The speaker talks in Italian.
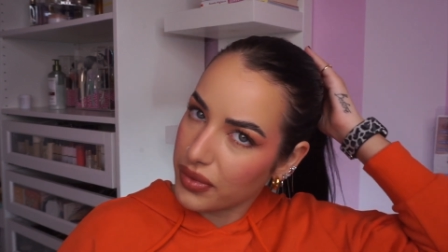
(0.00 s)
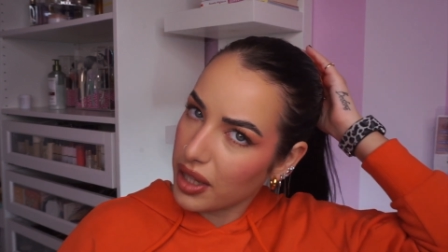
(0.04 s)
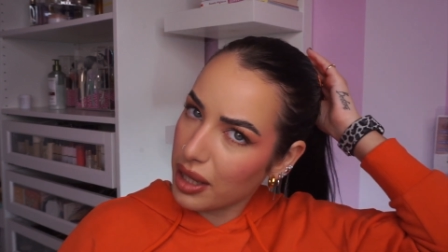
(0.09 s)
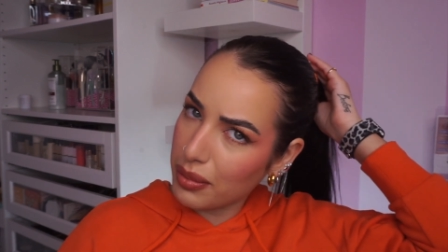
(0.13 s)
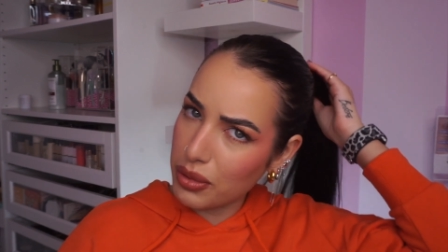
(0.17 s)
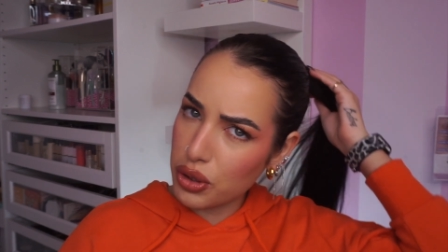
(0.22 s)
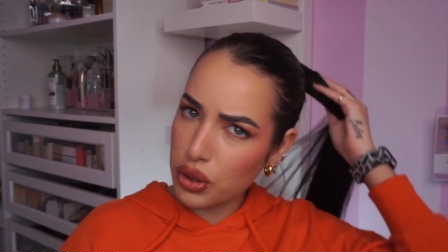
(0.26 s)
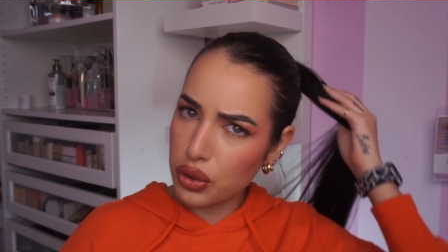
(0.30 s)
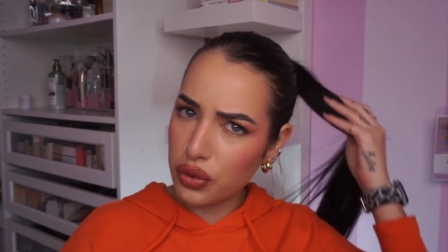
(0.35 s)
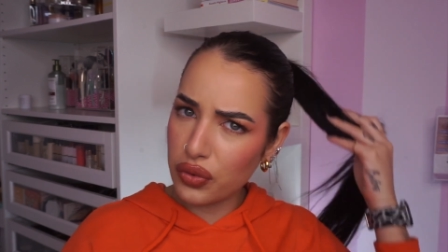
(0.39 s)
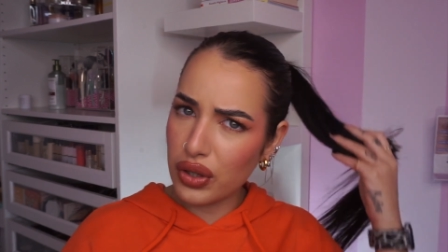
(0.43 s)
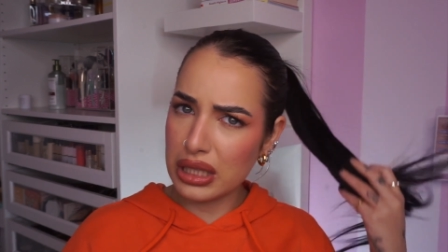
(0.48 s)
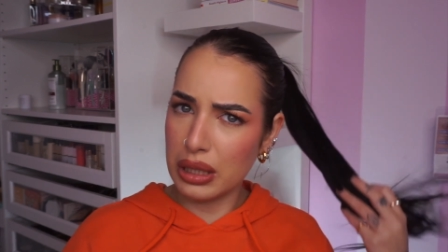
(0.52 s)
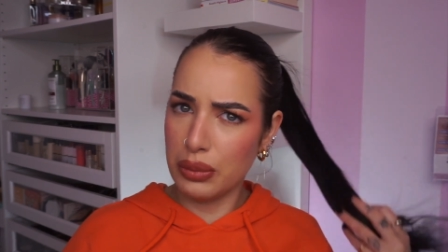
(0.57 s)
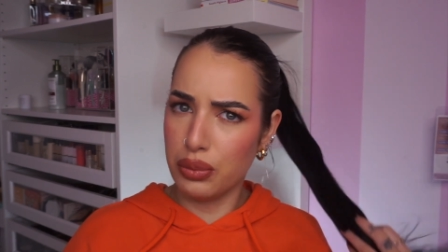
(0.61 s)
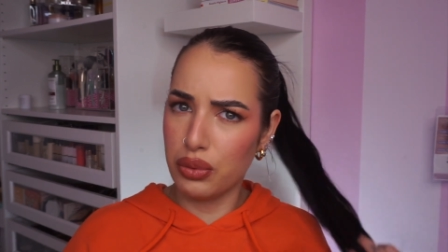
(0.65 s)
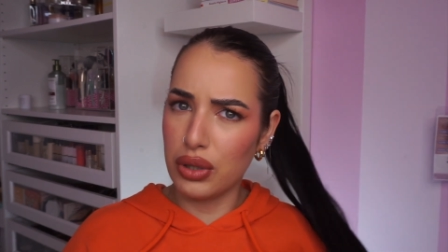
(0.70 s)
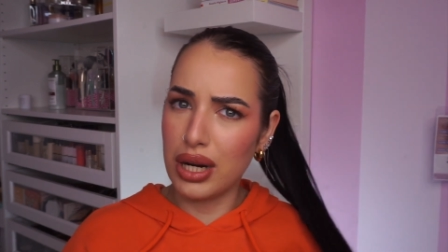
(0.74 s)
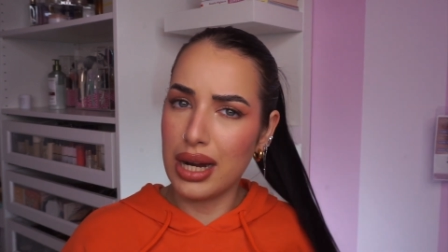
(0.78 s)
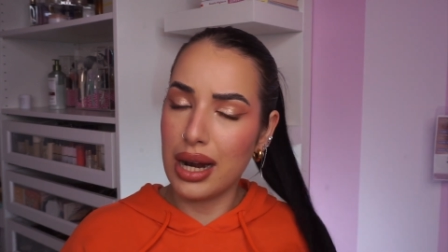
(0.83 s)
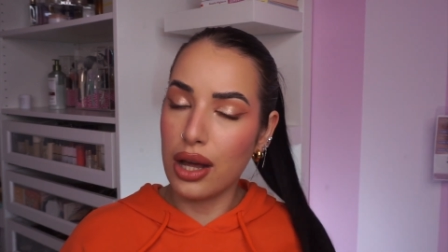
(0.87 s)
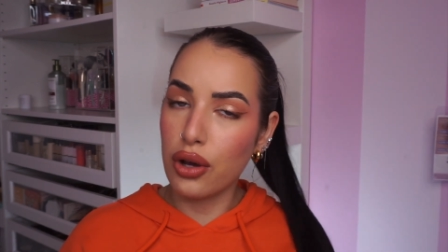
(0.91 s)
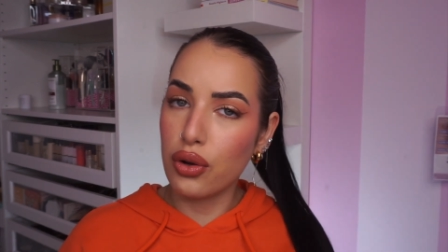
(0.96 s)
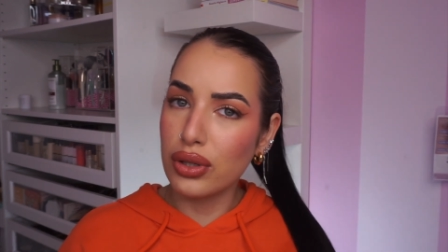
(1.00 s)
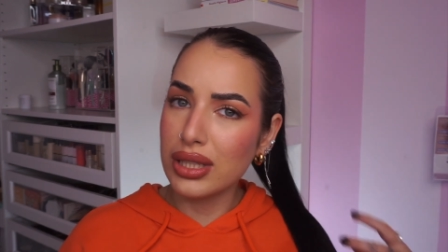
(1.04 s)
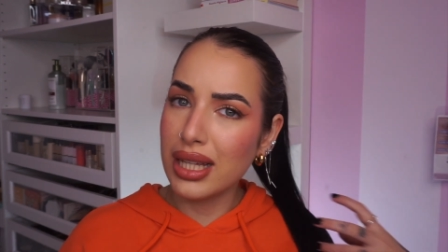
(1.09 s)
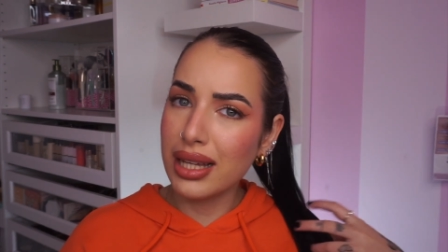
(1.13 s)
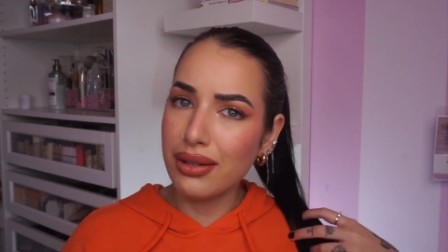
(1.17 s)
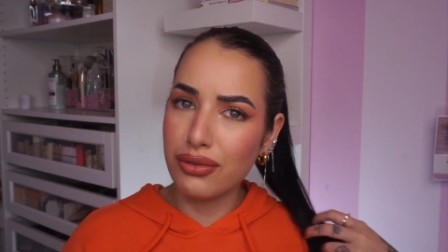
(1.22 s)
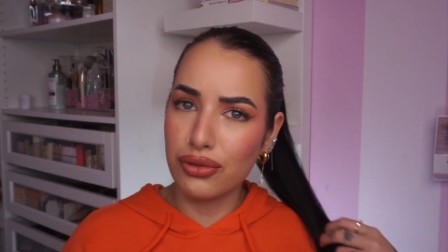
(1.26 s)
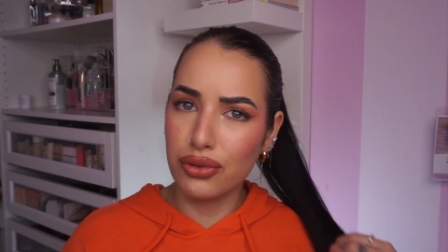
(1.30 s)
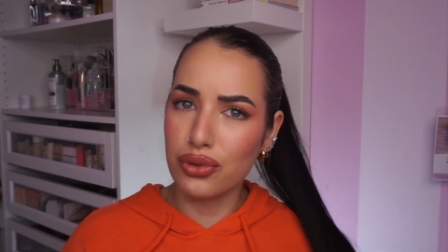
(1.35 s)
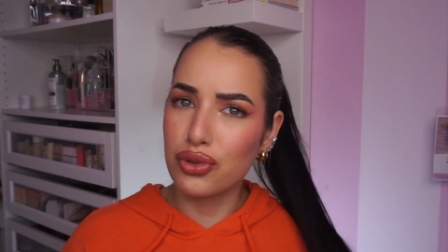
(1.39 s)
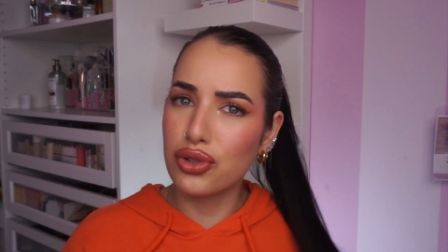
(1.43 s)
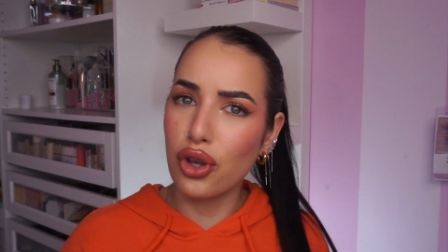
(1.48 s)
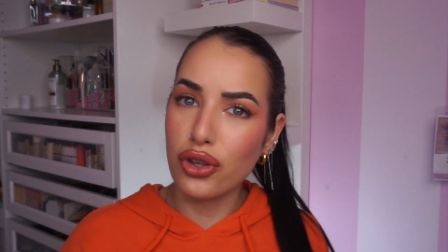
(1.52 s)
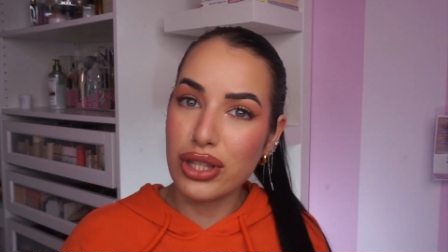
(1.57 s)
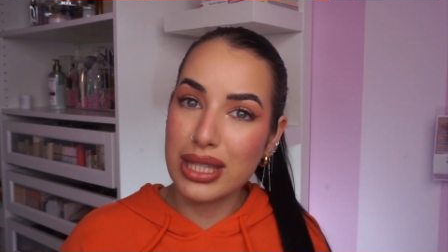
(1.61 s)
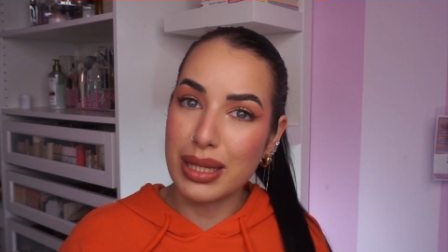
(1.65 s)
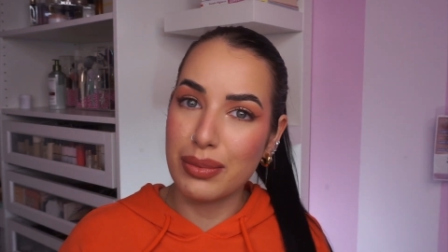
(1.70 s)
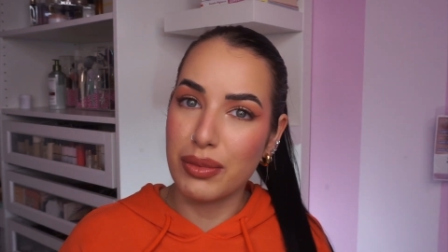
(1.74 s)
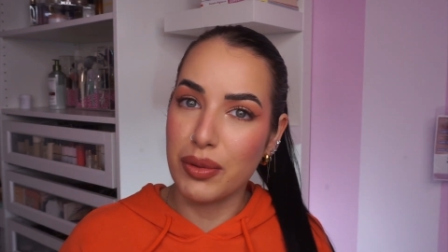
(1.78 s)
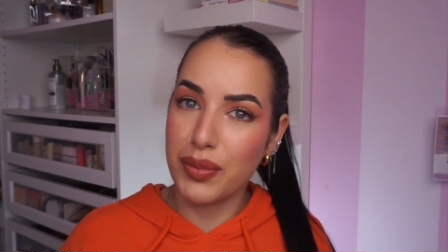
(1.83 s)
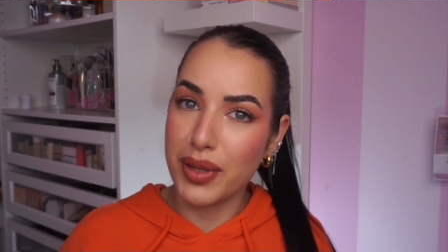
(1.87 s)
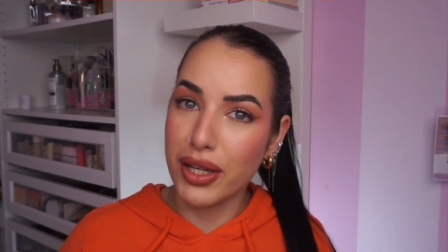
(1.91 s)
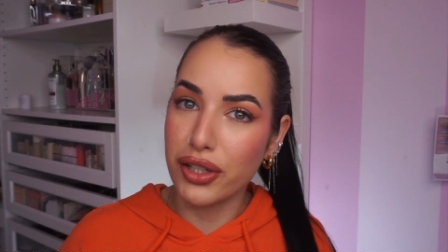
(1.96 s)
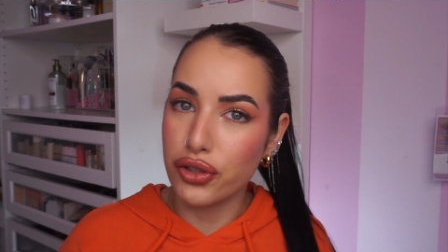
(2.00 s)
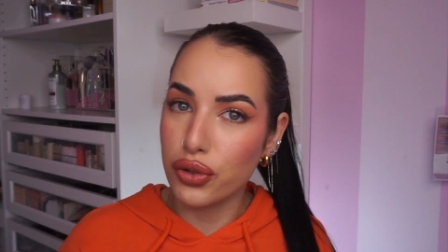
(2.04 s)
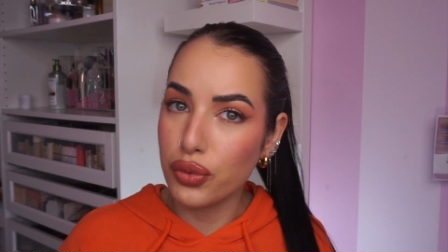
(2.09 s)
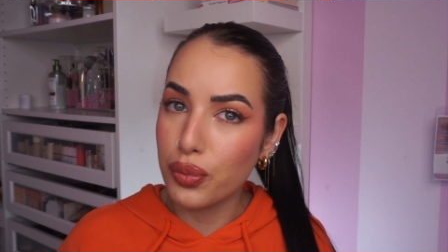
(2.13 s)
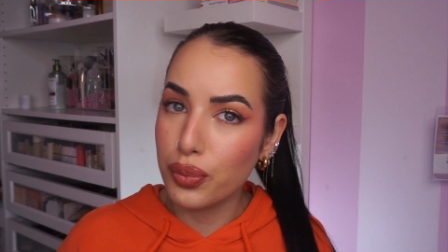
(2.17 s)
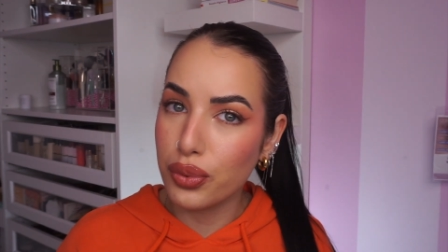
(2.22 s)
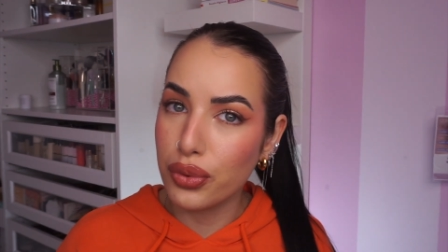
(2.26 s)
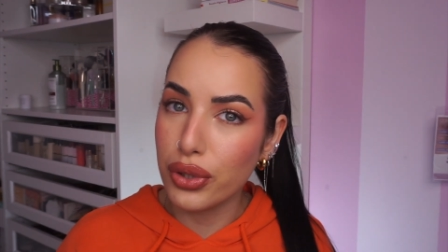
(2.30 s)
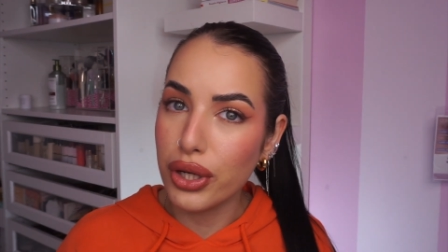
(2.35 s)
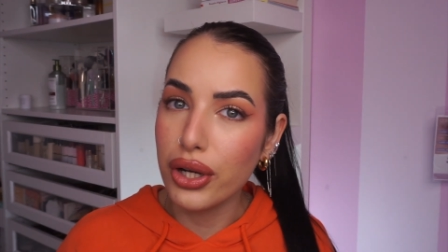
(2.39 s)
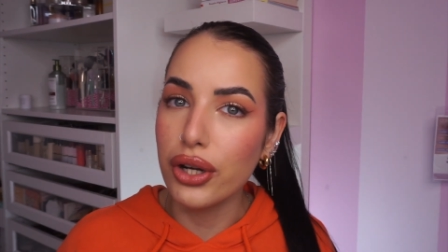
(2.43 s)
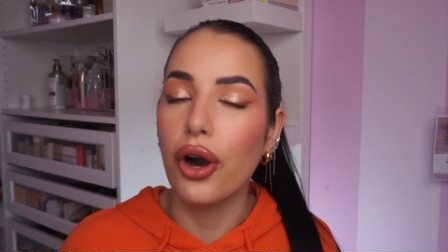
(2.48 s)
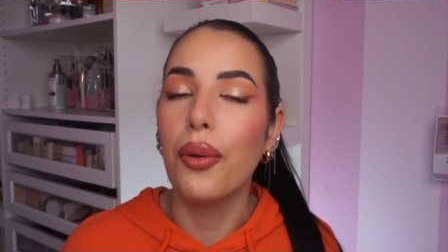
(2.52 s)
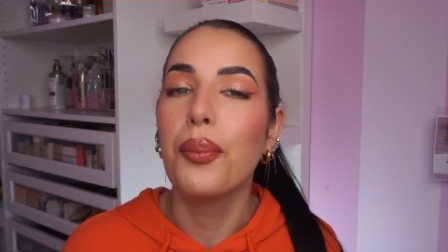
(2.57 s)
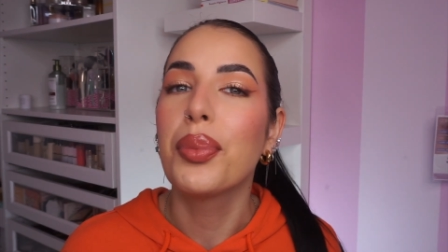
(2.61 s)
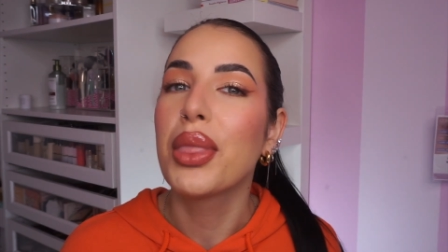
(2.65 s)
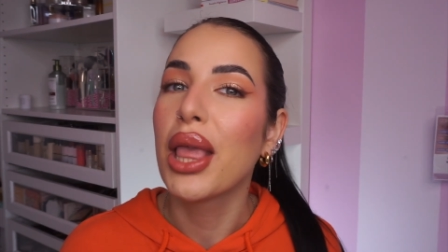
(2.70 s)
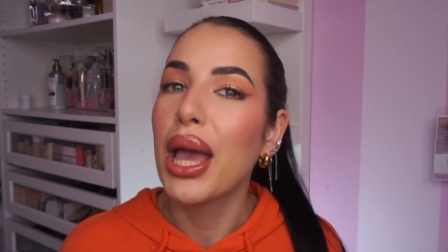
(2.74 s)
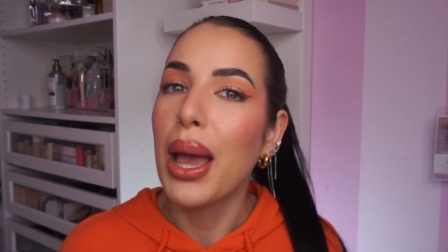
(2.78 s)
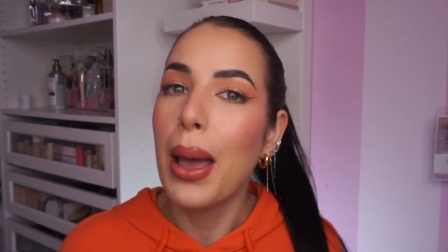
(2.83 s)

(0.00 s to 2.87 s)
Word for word: E mi sono fatta pure la coda, non so se mi piace oppure no,